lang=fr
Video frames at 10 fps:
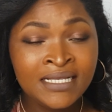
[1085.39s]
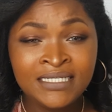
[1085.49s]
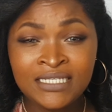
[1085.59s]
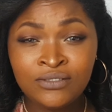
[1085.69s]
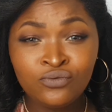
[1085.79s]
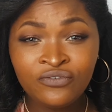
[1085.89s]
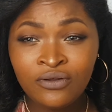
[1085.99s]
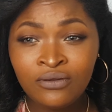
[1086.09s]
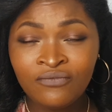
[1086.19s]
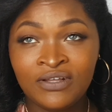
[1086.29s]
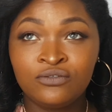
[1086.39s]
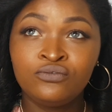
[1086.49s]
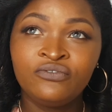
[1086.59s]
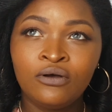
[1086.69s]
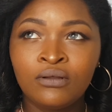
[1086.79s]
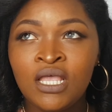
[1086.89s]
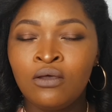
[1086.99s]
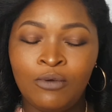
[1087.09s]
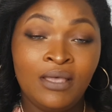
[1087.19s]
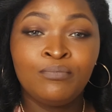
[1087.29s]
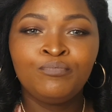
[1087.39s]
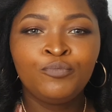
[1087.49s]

c'est souvent, enfin souvent, ouais,